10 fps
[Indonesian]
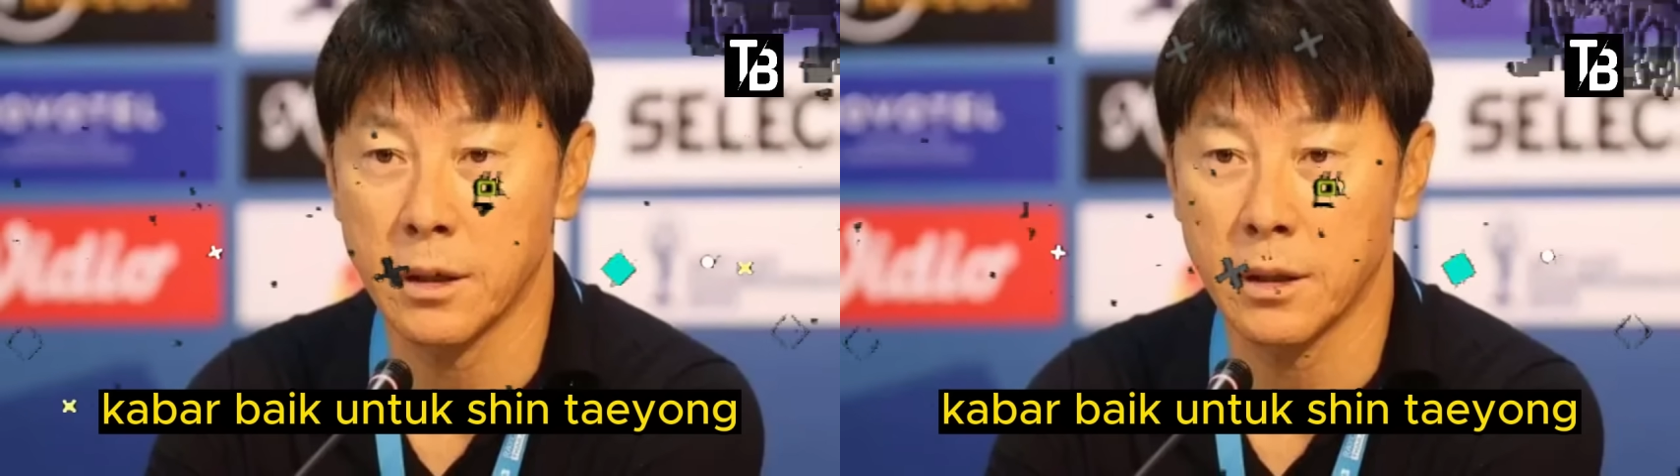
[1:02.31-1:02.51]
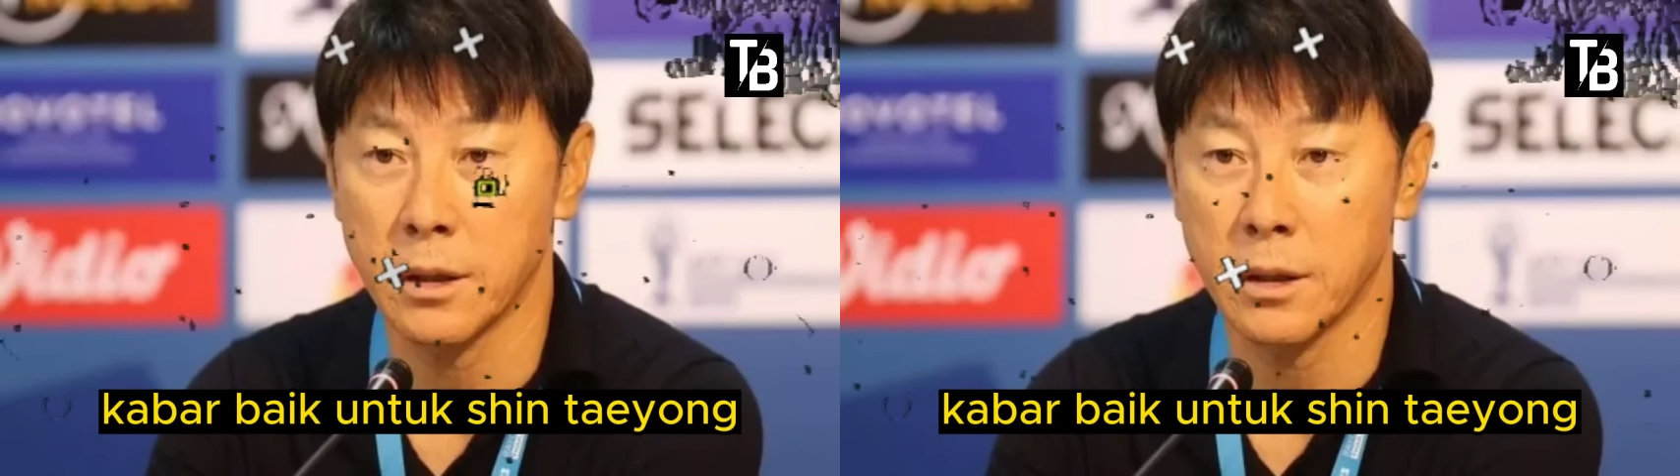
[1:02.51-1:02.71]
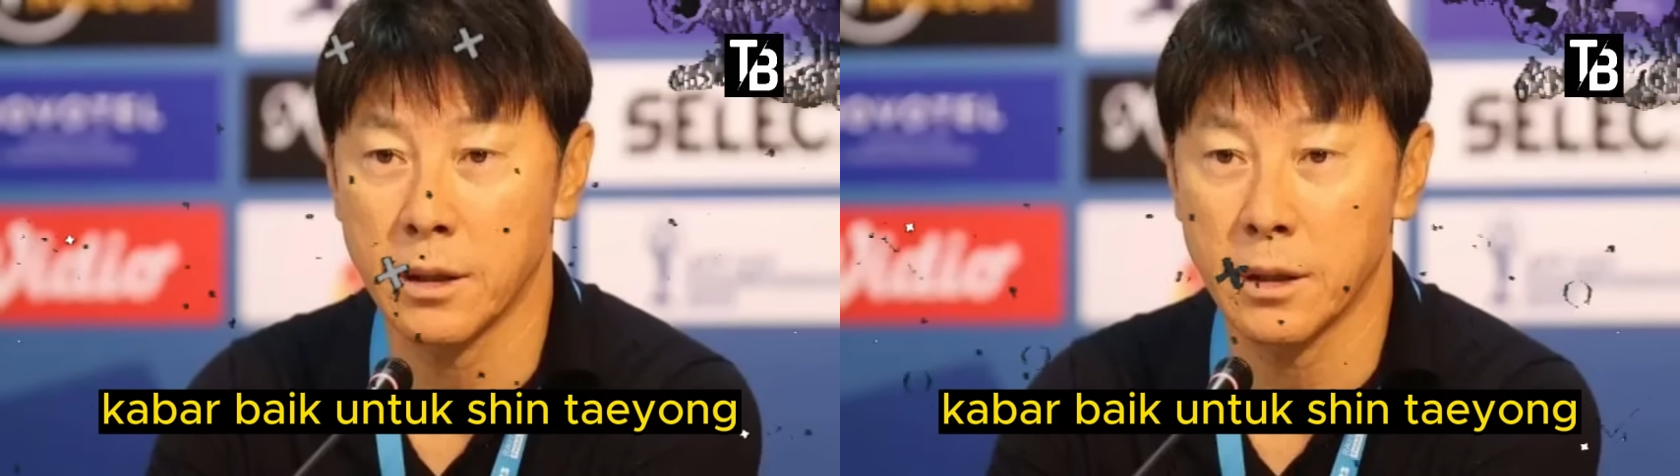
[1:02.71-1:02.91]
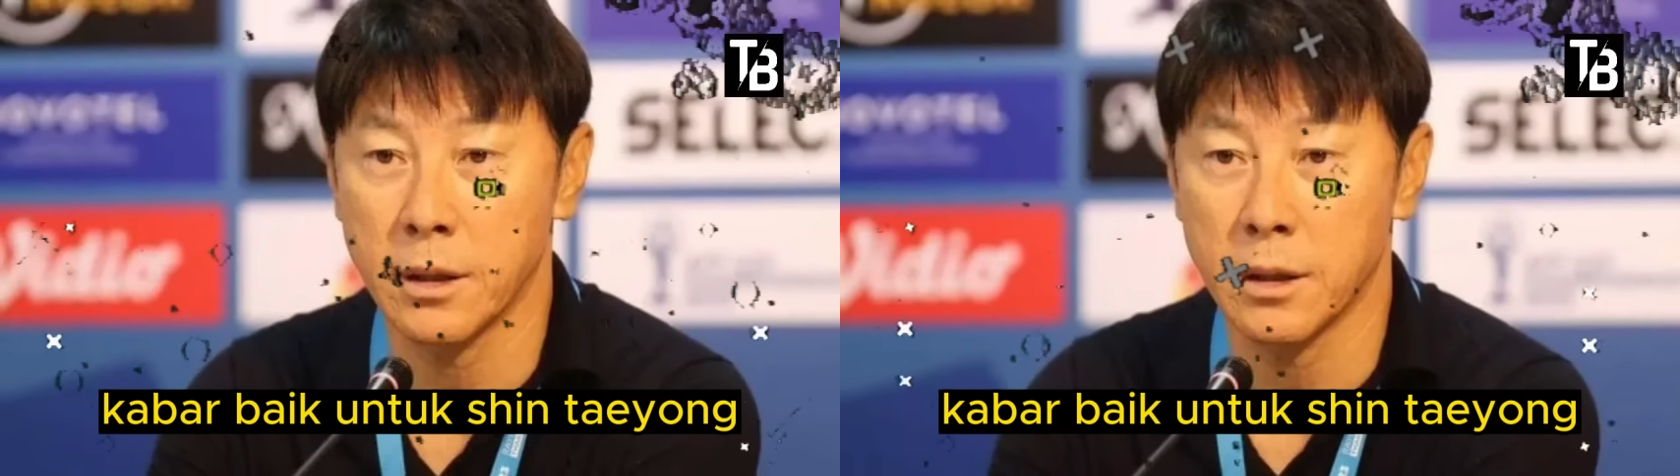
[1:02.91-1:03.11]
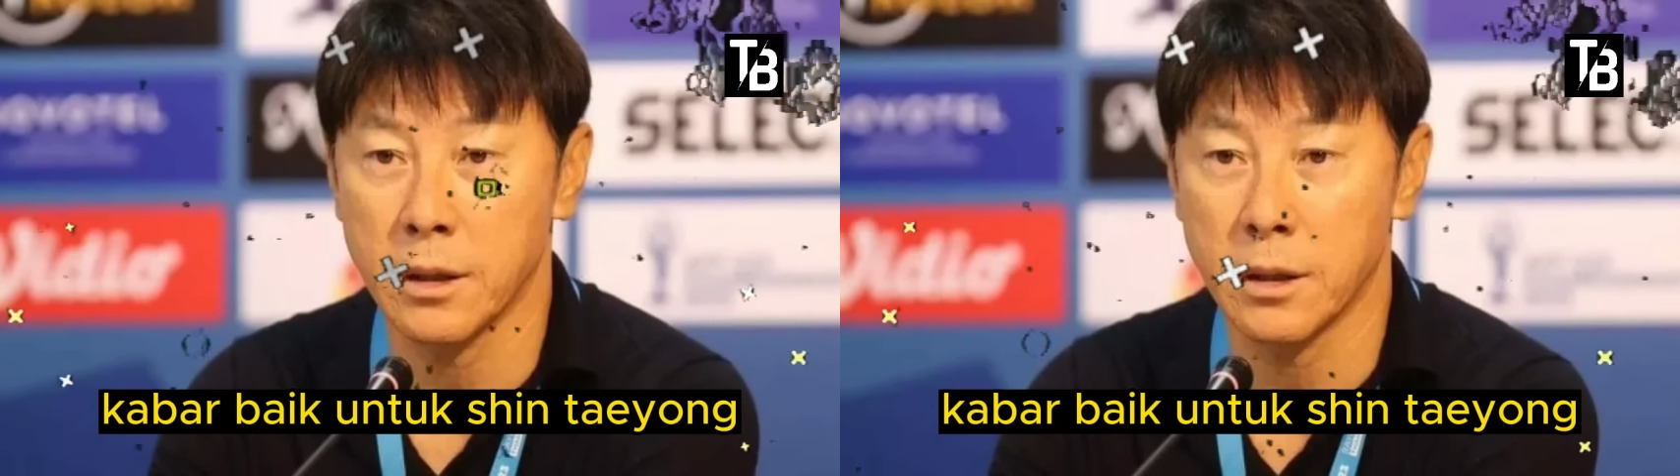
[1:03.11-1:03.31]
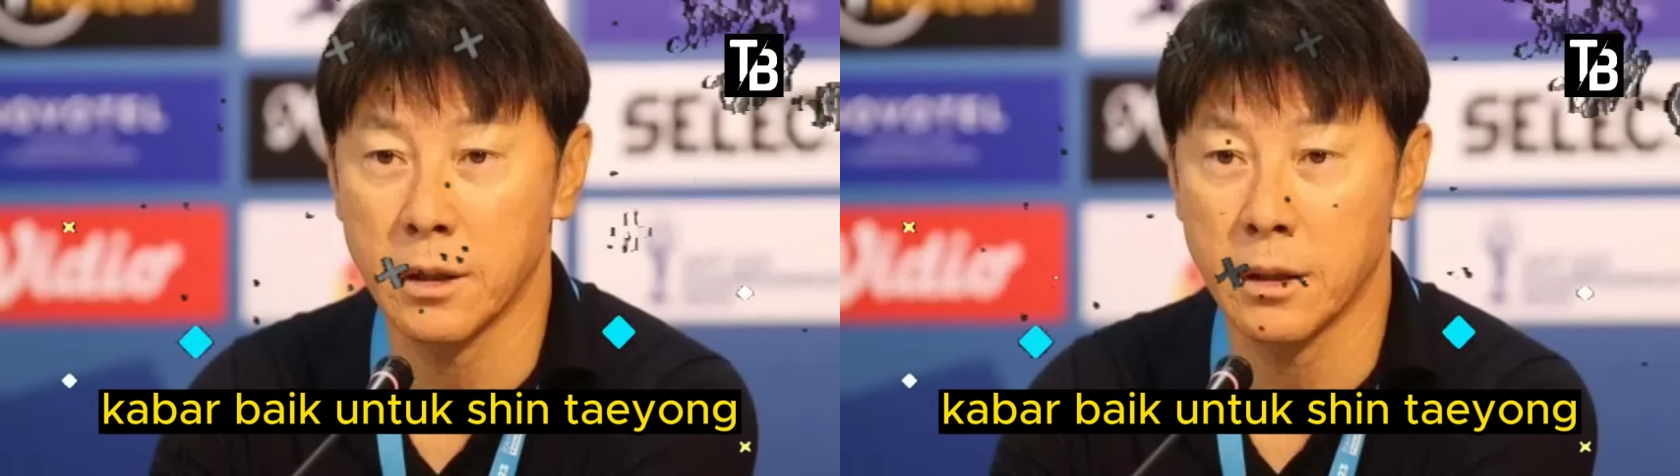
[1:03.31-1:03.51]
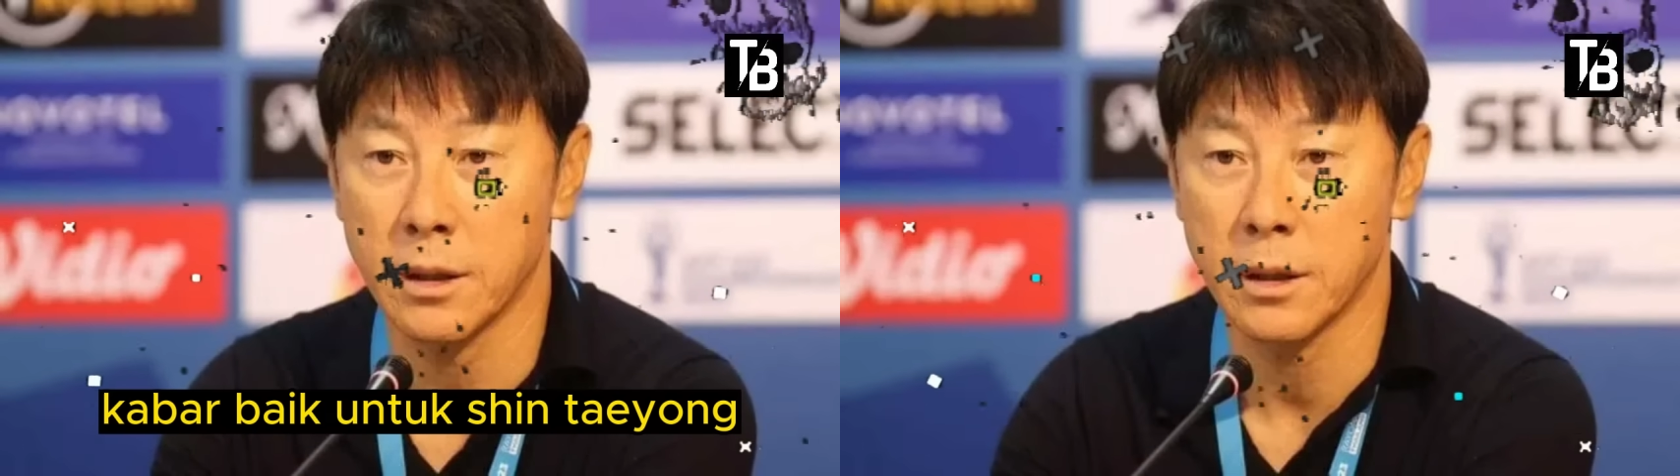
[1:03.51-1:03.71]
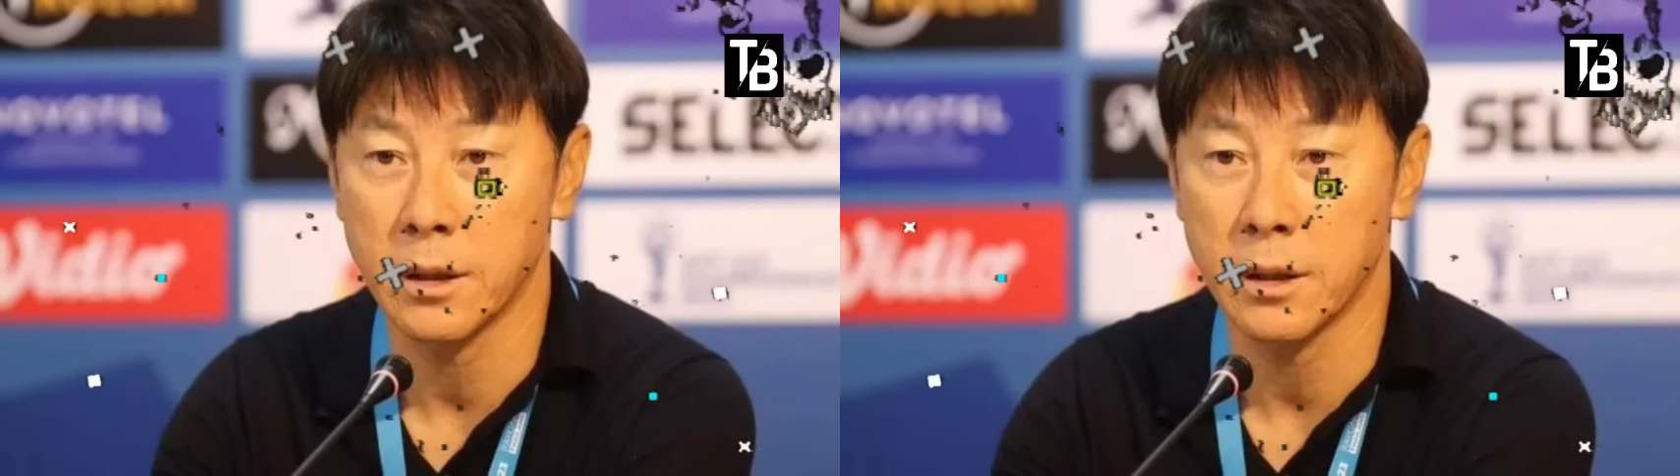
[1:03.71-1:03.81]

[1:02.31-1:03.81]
Shin Taeyong.